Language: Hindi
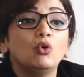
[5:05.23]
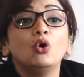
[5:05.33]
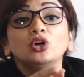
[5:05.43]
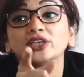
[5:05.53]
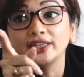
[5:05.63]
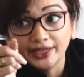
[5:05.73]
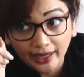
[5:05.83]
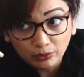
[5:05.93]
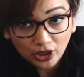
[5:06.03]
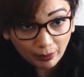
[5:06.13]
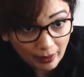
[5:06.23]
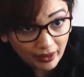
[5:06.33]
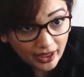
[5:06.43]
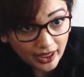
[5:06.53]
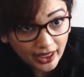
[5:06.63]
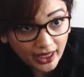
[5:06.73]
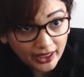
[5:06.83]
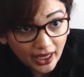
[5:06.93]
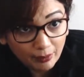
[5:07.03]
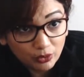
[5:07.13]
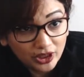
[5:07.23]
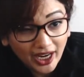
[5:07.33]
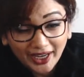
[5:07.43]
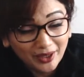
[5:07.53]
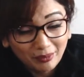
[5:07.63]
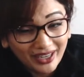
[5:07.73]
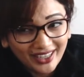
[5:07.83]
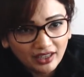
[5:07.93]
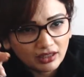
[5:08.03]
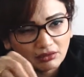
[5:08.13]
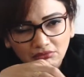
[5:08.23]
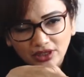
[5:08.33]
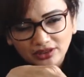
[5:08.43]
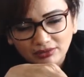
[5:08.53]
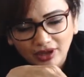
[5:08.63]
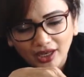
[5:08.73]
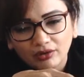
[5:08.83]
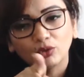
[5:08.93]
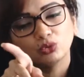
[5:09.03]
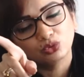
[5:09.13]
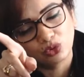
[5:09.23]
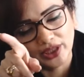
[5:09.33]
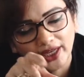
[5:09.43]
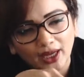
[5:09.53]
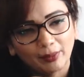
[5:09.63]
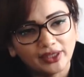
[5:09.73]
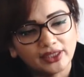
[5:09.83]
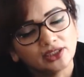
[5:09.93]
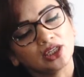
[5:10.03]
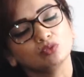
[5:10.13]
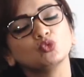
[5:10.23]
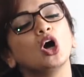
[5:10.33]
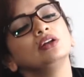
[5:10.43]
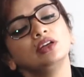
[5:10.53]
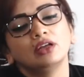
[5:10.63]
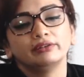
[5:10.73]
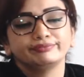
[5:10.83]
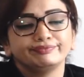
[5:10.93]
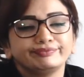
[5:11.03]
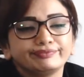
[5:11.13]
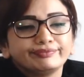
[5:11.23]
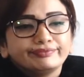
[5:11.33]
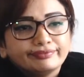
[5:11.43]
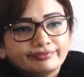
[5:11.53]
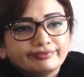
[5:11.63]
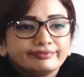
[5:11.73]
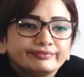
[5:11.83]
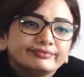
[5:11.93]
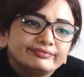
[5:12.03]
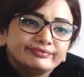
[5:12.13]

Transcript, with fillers: वो जाते टाइम उधर पेमेंट करने का क्या आप उनकी आइटम बैठी है ना एकदम मस्त माल है उसको देने का पैसा चल निकल ठीक है शुक्रिया